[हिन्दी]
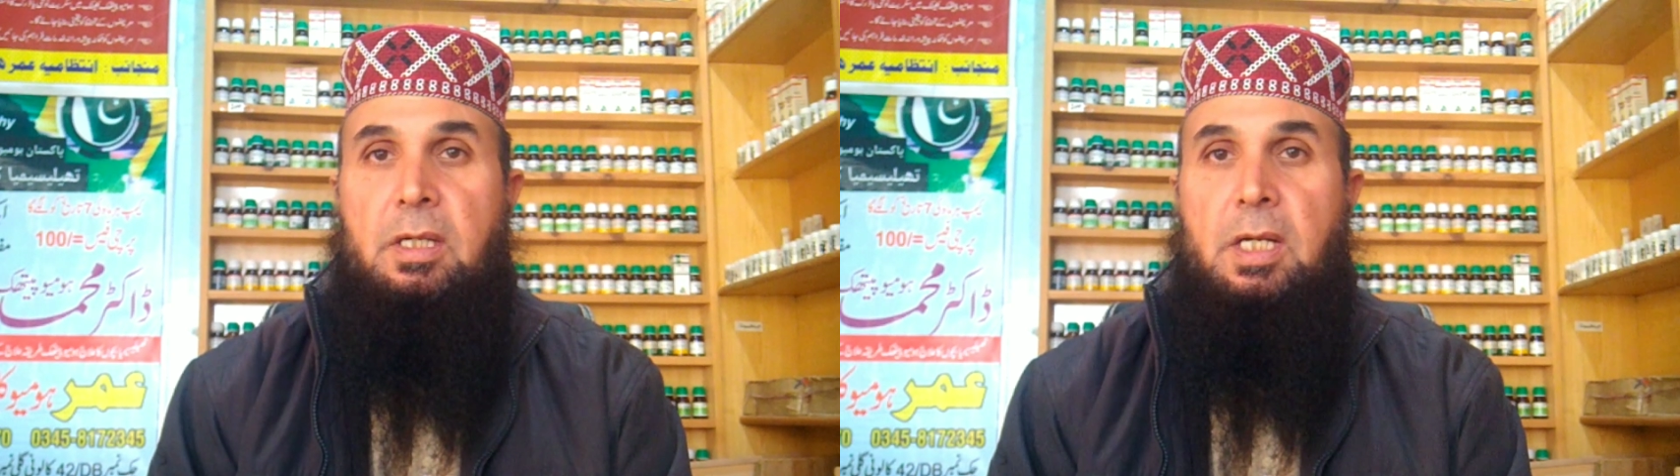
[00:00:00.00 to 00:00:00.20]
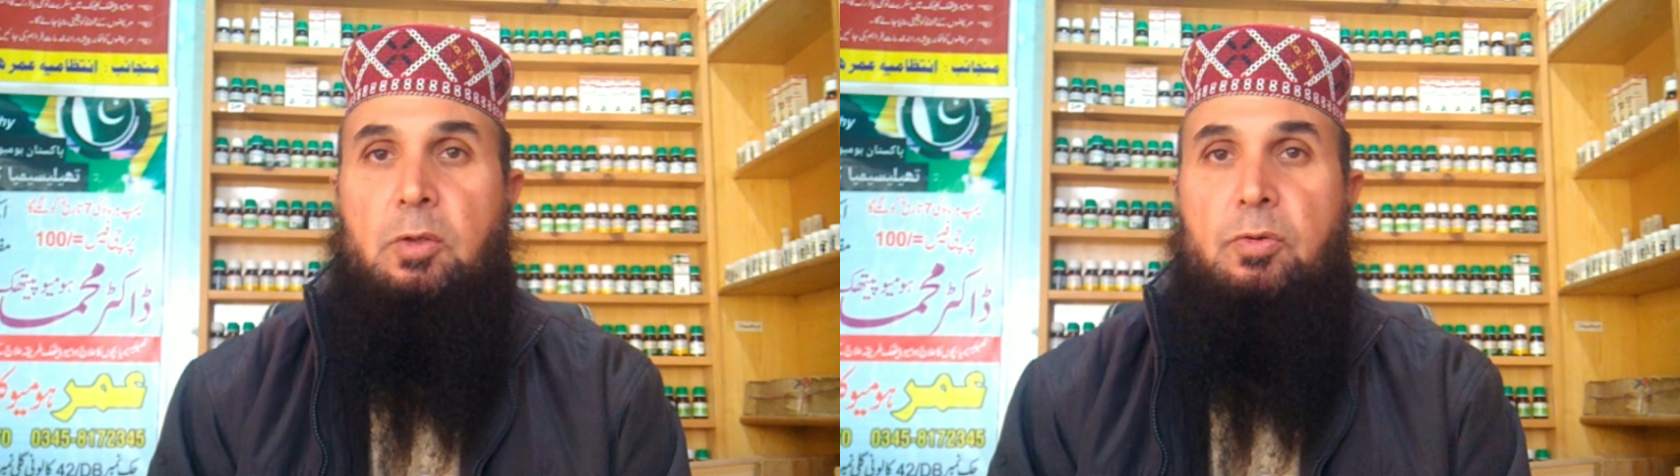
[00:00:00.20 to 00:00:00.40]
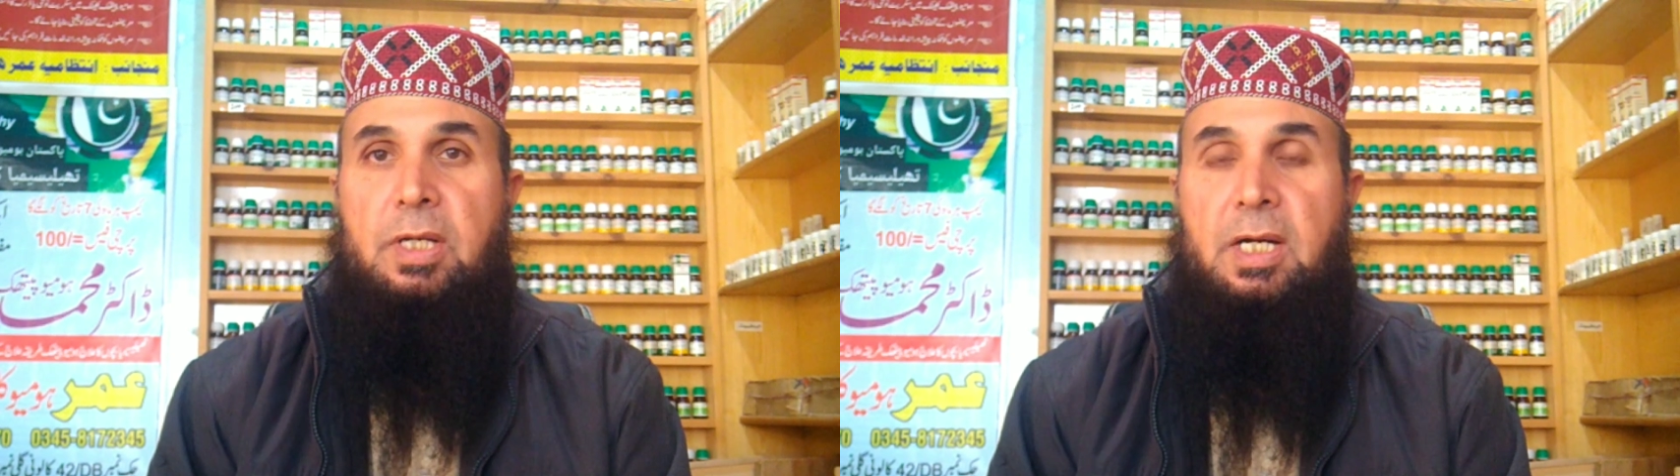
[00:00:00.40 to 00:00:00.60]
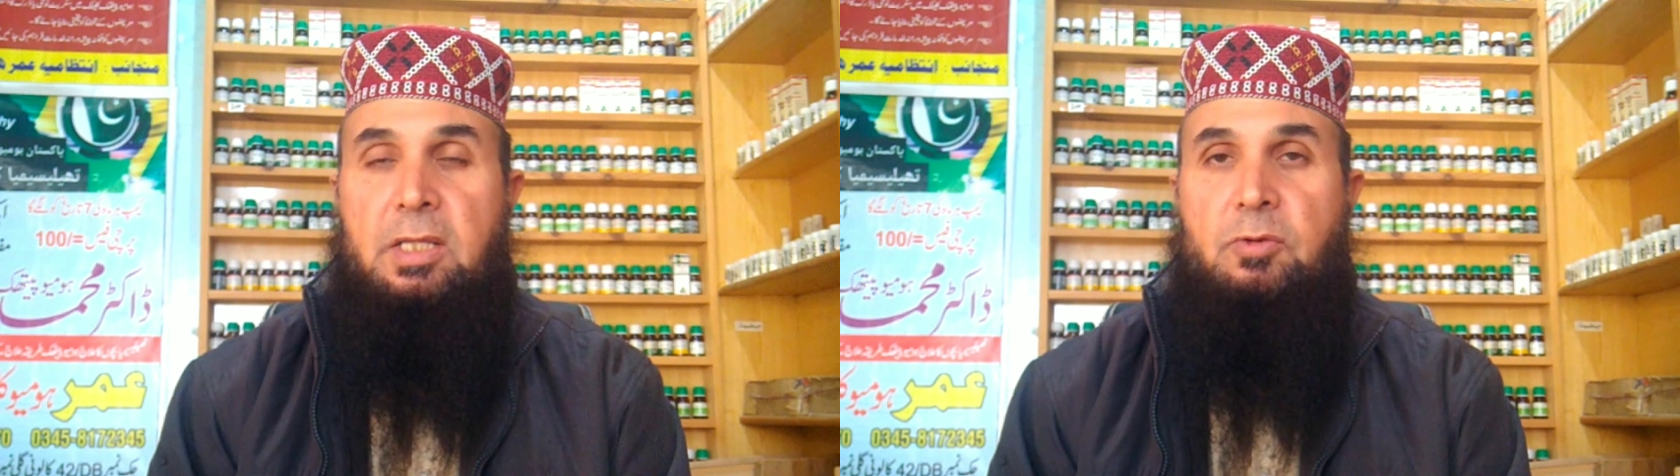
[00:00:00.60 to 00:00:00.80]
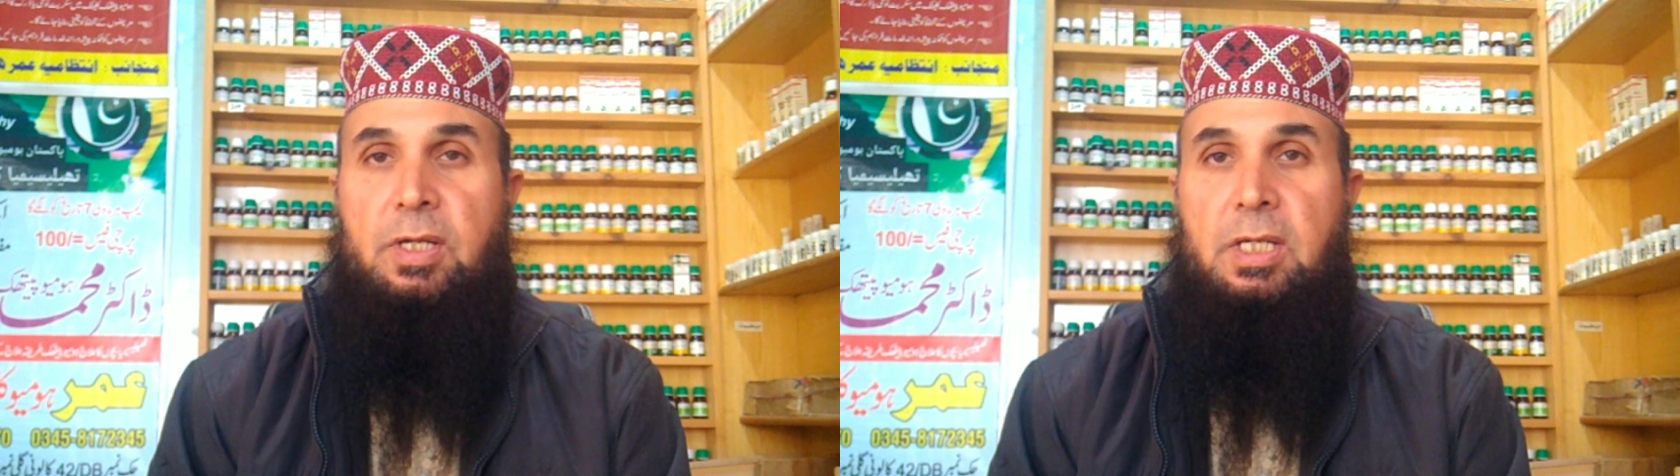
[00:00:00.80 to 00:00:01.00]

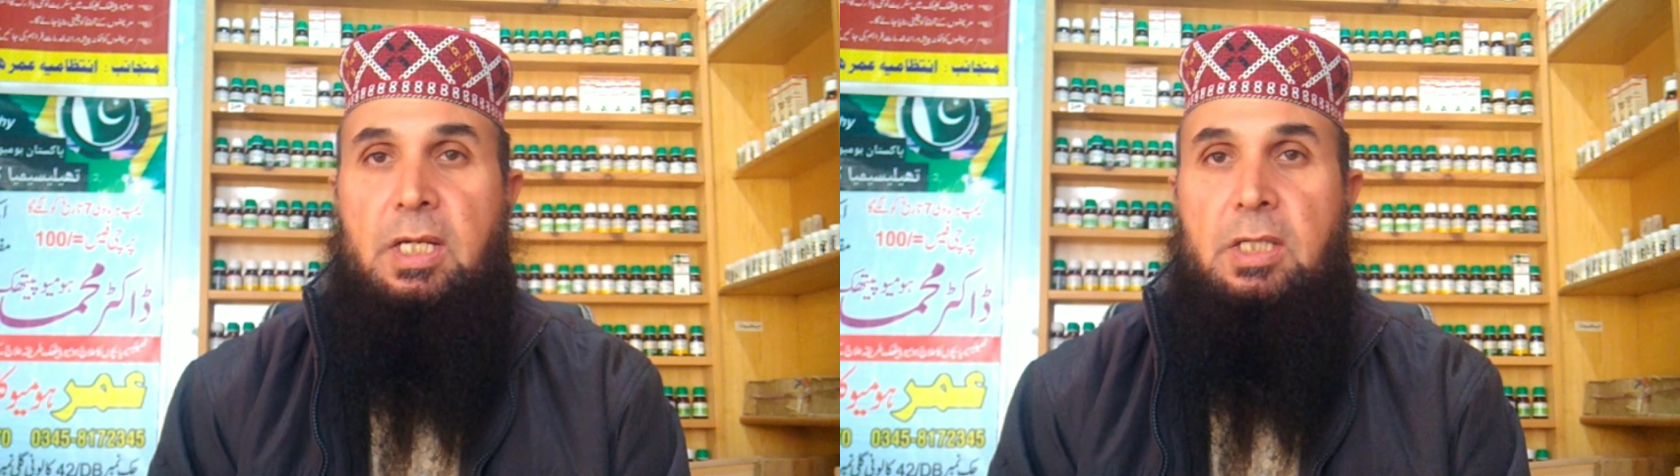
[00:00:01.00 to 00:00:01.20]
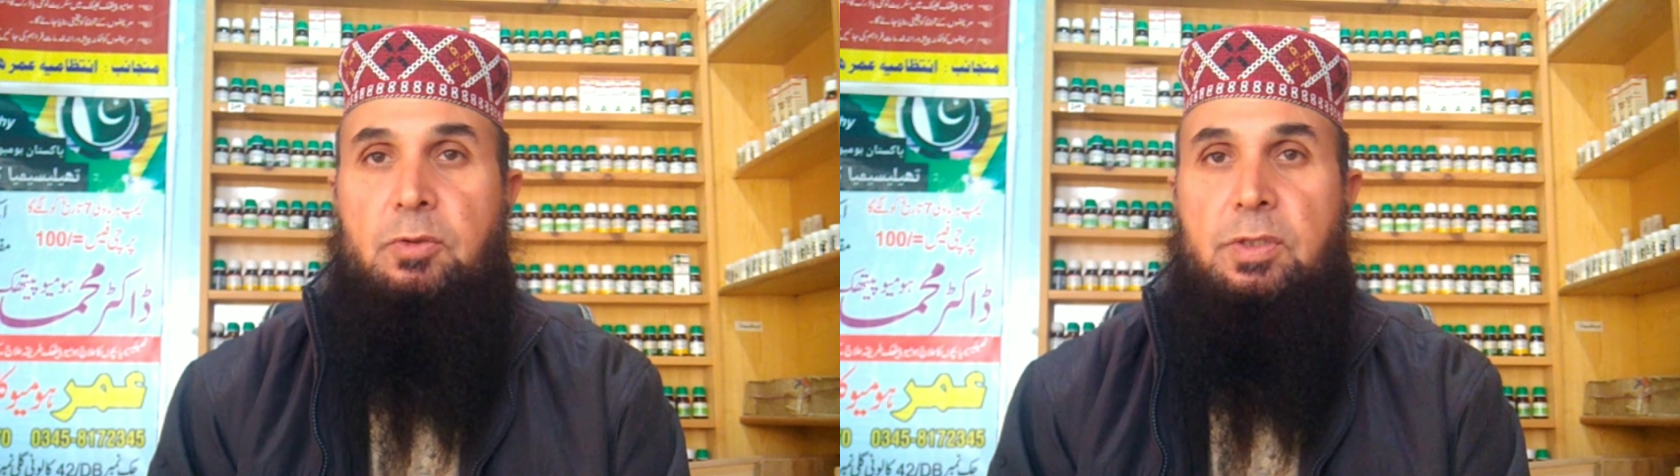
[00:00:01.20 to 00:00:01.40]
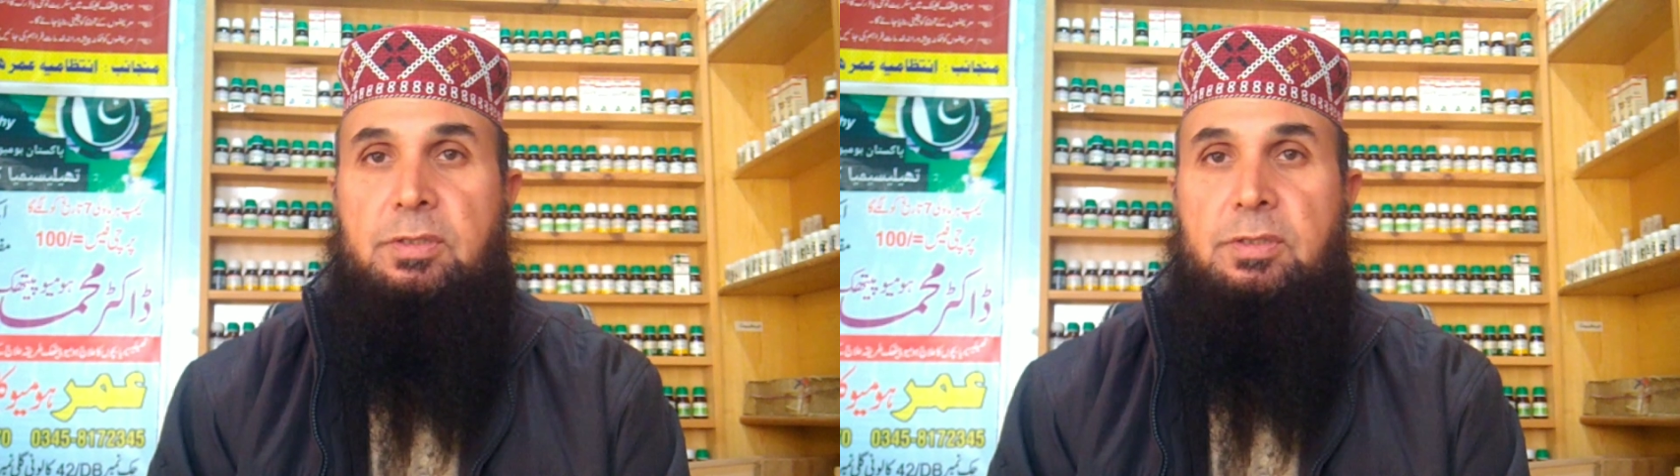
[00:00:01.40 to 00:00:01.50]
एकोनाइड दवाई है जो